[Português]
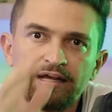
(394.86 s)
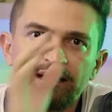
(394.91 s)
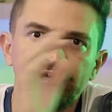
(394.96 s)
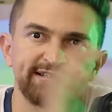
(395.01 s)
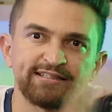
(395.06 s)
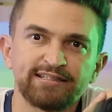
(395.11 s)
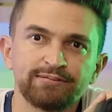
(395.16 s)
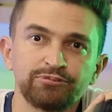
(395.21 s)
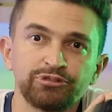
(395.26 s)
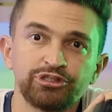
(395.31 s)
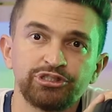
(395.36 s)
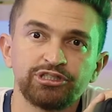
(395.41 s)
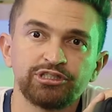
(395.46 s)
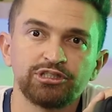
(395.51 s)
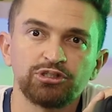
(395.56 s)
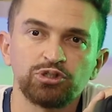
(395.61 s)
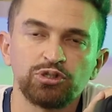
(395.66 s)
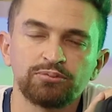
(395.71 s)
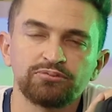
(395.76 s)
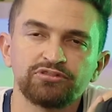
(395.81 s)
Essa
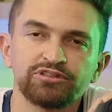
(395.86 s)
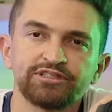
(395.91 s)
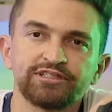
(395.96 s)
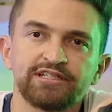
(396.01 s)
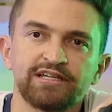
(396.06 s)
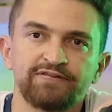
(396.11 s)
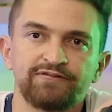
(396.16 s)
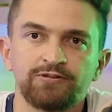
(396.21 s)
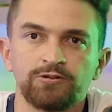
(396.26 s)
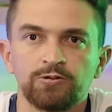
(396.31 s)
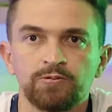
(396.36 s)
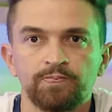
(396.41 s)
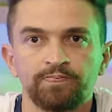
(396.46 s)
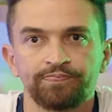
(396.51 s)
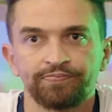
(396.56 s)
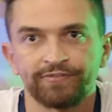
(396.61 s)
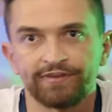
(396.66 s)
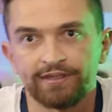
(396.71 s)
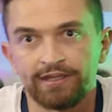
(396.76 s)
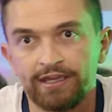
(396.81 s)
mochila, como você viu,
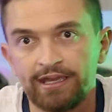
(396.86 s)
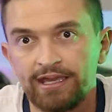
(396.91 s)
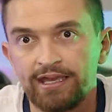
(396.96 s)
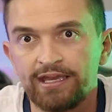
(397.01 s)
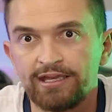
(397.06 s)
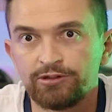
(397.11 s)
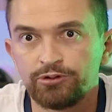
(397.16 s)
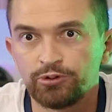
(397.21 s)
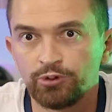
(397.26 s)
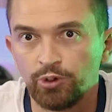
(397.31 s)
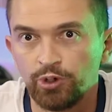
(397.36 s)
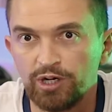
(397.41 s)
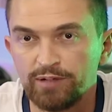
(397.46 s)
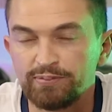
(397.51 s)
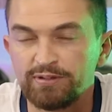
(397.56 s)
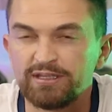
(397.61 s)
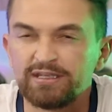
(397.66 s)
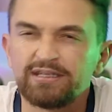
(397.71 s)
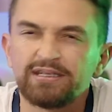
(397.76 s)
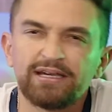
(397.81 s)
é
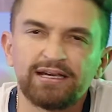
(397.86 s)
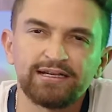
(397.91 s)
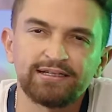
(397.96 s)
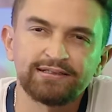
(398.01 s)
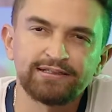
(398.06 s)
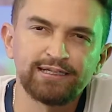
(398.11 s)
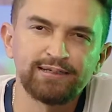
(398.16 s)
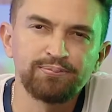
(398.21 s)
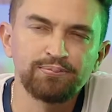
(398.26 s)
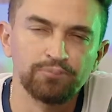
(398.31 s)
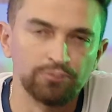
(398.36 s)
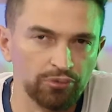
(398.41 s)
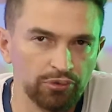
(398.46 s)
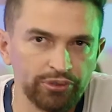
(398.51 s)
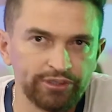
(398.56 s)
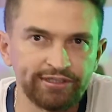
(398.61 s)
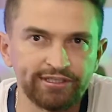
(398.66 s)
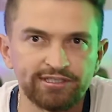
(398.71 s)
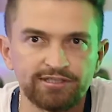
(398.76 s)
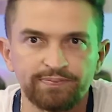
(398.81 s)
enorme e ela tem
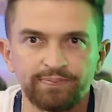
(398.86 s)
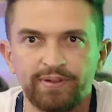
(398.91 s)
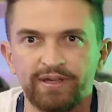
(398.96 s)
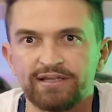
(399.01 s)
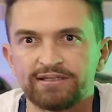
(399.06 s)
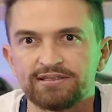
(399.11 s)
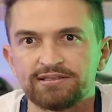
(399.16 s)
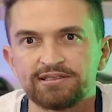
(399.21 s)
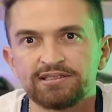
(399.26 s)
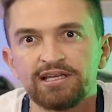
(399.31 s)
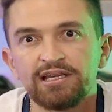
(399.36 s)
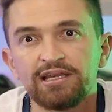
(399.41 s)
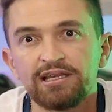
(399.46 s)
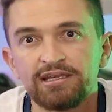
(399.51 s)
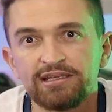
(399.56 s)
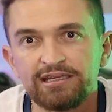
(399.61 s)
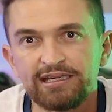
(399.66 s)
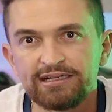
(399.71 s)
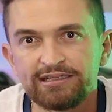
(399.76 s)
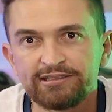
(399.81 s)
muitas peças
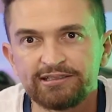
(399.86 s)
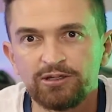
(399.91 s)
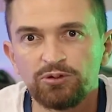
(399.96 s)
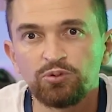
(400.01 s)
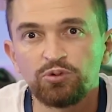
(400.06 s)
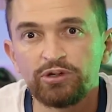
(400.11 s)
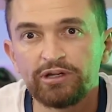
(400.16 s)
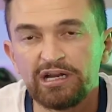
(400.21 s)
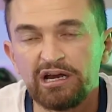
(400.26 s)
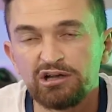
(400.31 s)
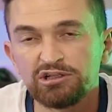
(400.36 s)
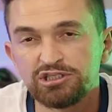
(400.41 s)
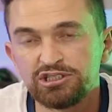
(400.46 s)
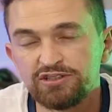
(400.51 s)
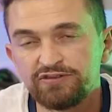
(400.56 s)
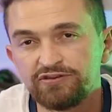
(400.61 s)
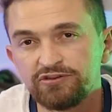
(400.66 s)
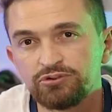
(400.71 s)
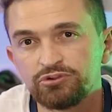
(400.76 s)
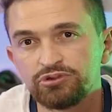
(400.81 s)
e ela tem um grau
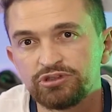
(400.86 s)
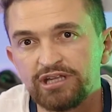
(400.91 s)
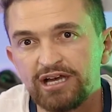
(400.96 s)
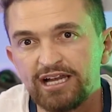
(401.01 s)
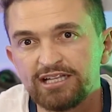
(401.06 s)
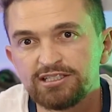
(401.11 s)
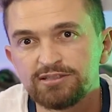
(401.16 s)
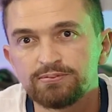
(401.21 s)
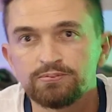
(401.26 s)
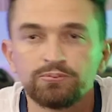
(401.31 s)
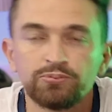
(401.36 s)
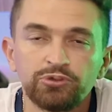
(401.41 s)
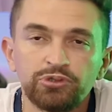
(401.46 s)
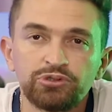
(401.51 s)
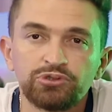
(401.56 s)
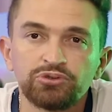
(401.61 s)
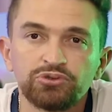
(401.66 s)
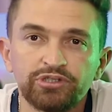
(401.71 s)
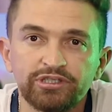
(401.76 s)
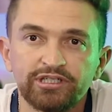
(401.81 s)
de dificuldade
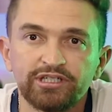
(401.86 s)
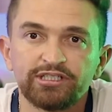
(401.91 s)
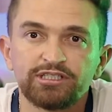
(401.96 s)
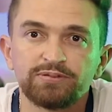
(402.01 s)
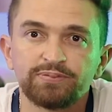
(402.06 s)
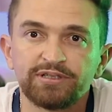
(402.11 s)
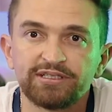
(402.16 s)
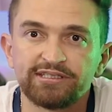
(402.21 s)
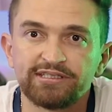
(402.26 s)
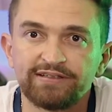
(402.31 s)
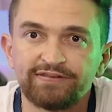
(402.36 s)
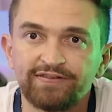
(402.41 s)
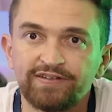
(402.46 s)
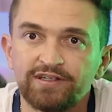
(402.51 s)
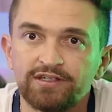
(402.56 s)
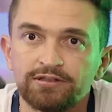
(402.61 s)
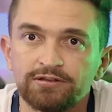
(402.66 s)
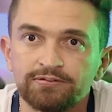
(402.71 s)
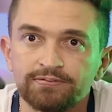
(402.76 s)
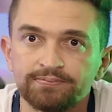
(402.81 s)
muito grande para ser
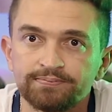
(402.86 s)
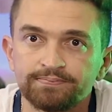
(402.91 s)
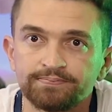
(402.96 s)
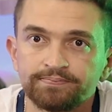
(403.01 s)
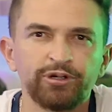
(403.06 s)
feito.